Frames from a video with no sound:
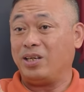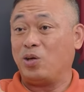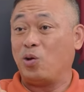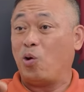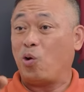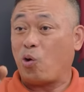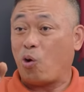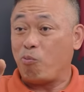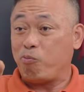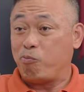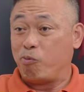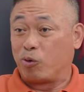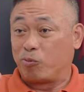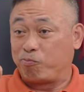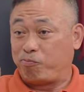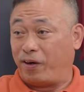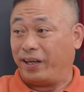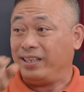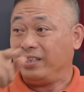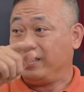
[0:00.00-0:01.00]
nó có một
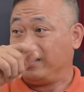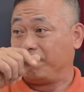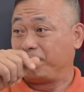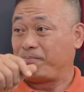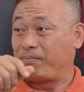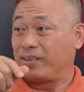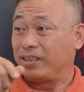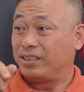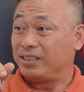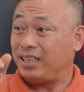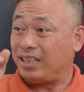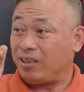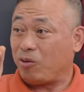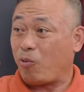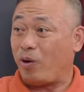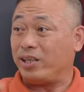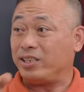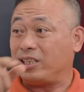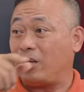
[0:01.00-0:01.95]
phần rất quan